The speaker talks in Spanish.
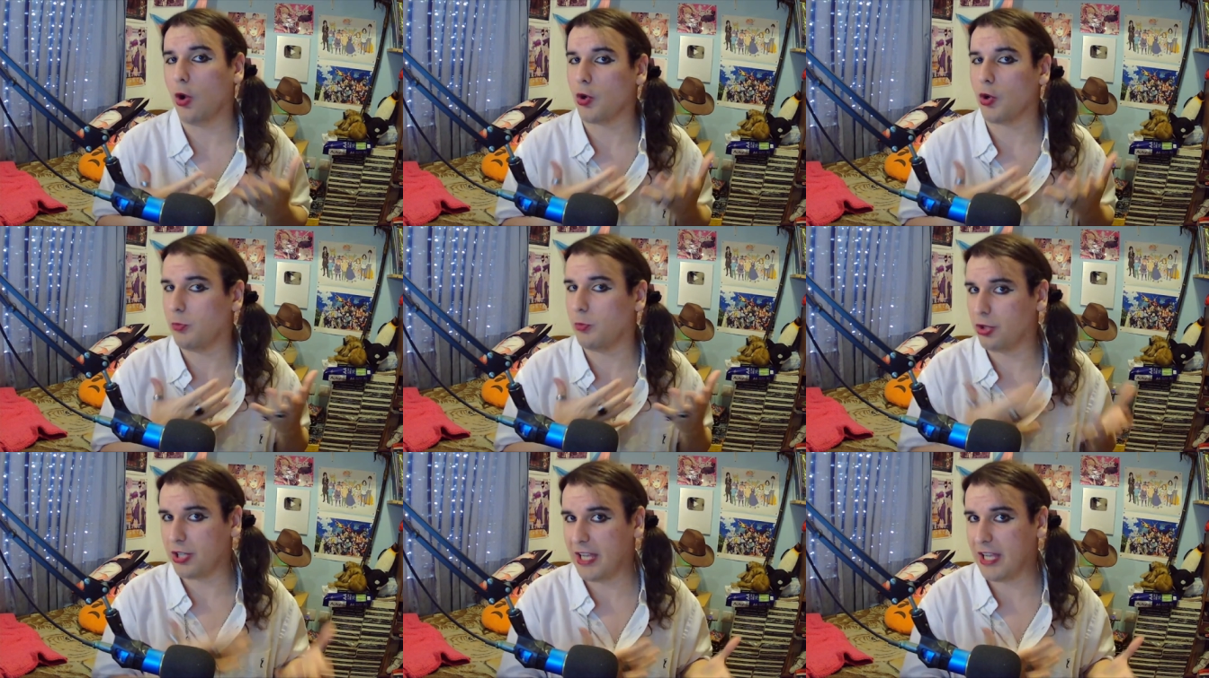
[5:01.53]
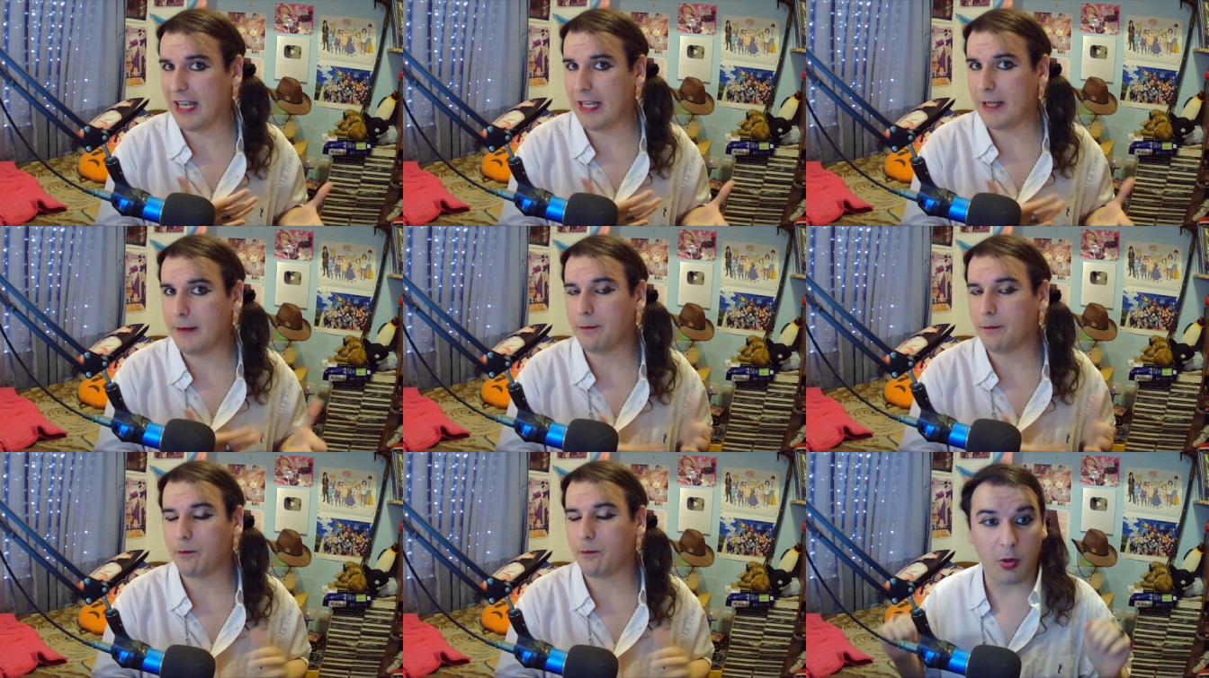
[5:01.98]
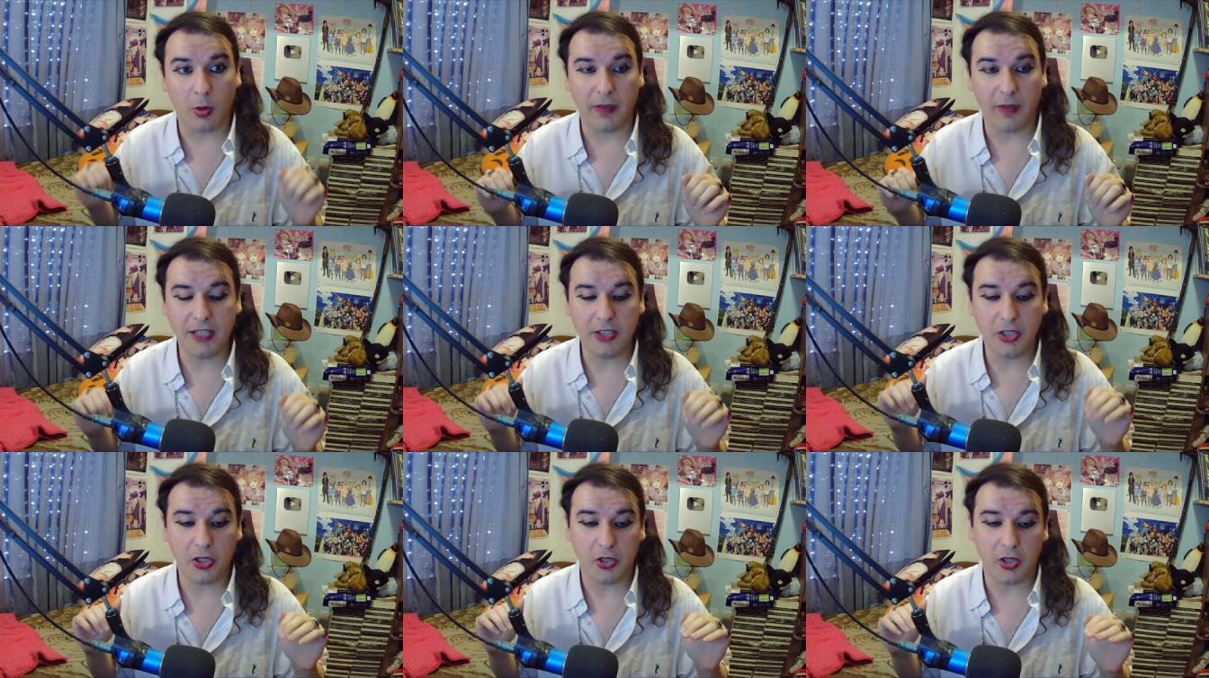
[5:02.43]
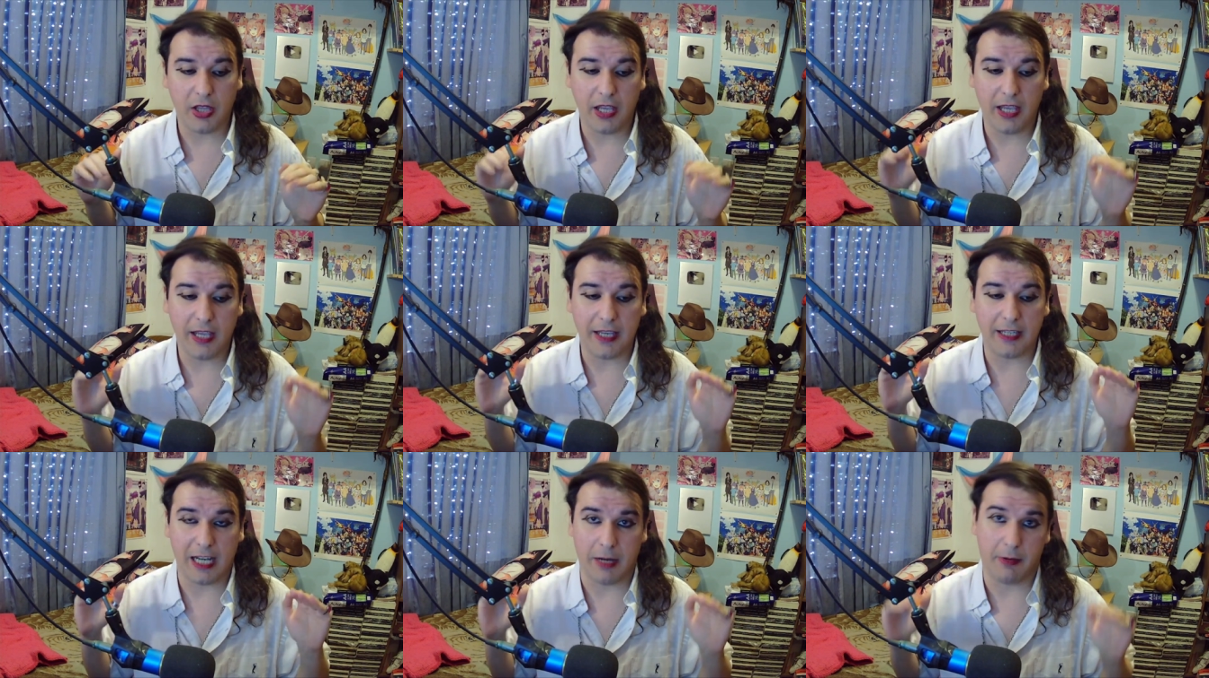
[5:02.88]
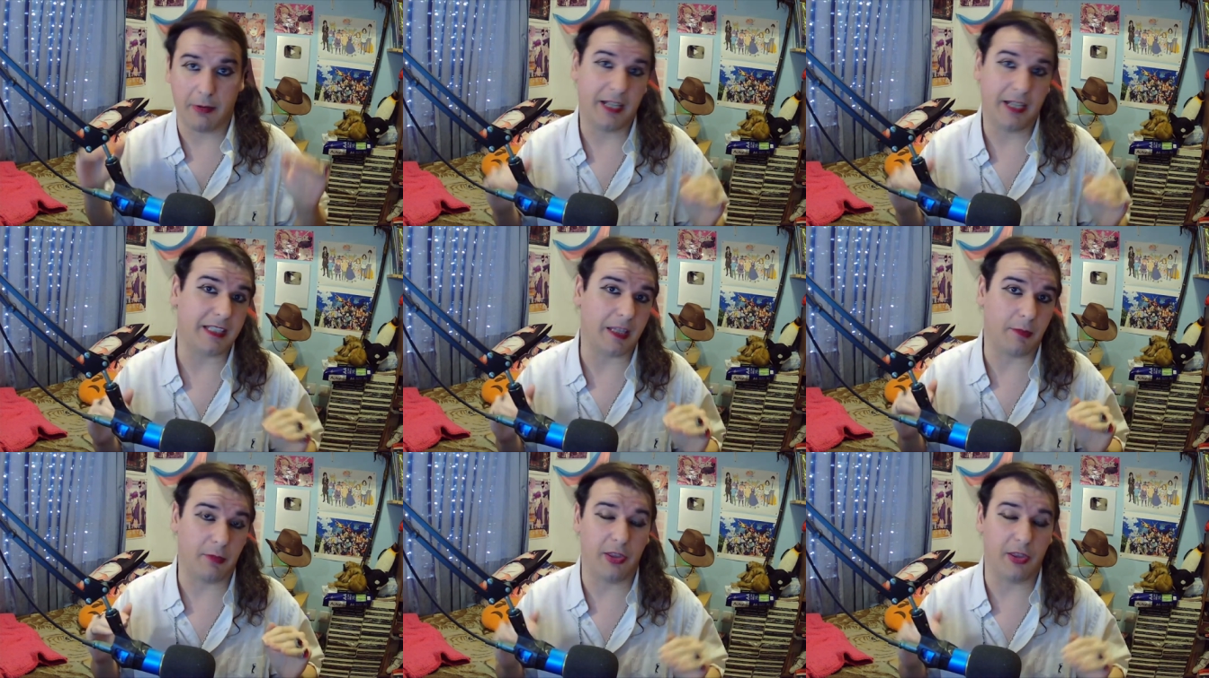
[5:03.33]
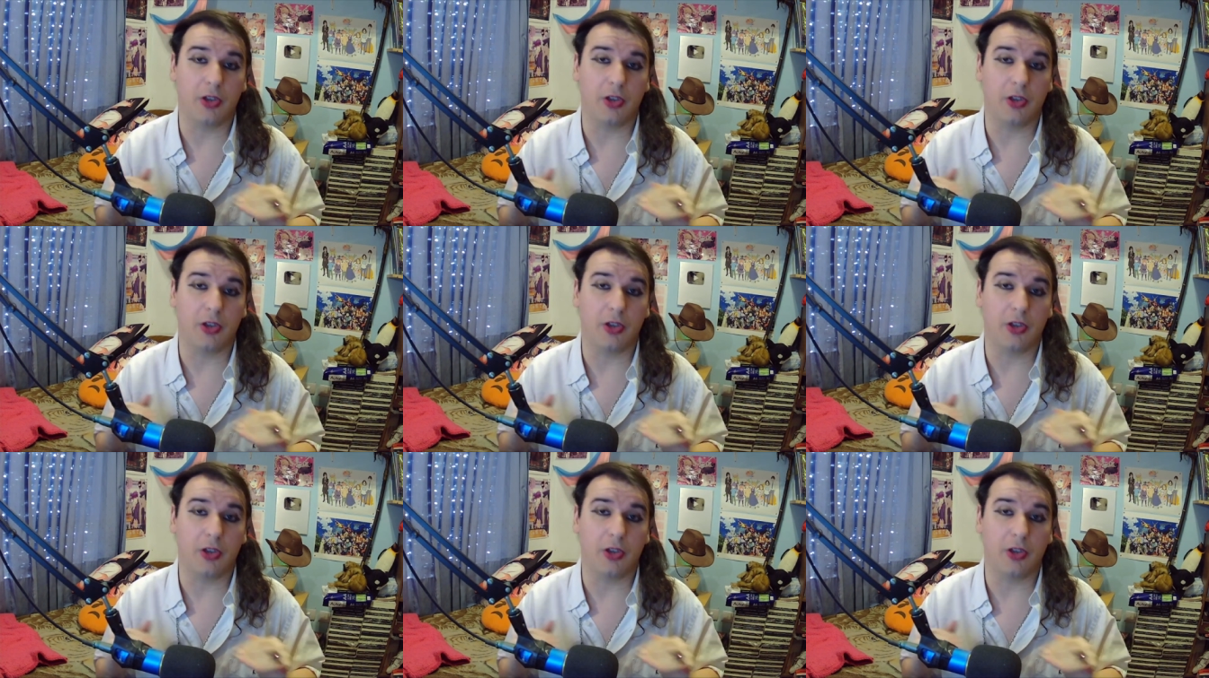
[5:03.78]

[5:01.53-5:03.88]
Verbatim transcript: hormonal? Al momento de grabar este